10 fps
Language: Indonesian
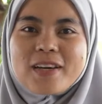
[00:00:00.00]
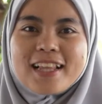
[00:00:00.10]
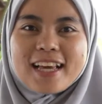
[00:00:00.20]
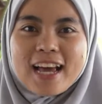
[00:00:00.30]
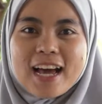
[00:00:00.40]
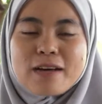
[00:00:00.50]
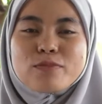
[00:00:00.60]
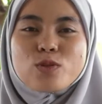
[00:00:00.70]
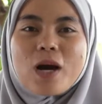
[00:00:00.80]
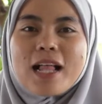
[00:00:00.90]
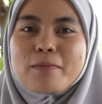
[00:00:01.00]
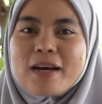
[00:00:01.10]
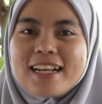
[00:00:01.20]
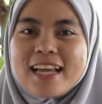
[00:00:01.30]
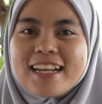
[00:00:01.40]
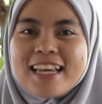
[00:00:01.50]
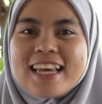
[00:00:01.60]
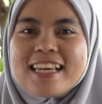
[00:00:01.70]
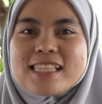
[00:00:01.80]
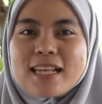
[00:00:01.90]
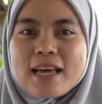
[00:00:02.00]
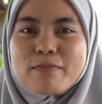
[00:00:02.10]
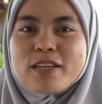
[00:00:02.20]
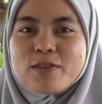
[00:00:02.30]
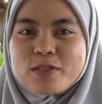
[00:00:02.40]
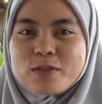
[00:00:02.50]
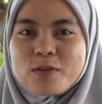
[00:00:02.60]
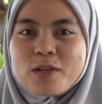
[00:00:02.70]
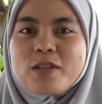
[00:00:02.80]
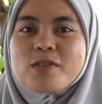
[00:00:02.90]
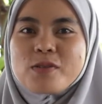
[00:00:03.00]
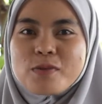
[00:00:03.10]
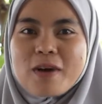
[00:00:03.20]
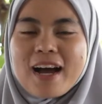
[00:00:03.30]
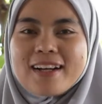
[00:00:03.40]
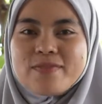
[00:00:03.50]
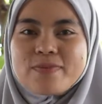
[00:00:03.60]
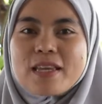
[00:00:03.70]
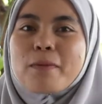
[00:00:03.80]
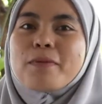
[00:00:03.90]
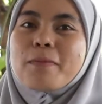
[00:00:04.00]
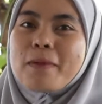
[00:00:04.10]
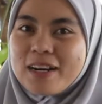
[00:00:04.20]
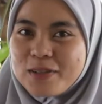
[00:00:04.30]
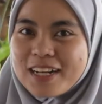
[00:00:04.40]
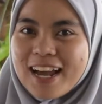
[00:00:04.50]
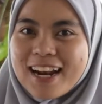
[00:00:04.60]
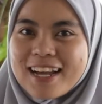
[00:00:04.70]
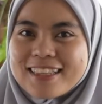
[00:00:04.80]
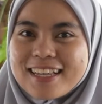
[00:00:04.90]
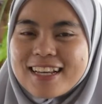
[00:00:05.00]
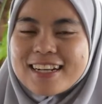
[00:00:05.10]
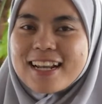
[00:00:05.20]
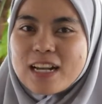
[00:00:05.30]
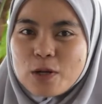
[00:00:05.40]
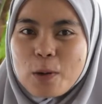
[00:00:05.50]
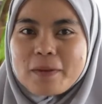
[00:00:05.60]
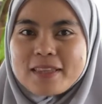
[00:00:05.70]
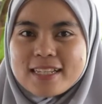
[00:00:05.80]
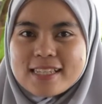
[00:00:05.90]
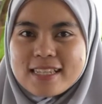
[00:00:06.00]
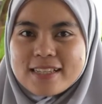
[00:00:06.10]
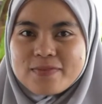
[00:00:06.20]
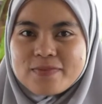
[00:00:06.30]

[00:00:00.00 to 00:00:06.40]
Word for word: Welcome to Almadani Islamic School Subang Membangun karakter dan kompetensi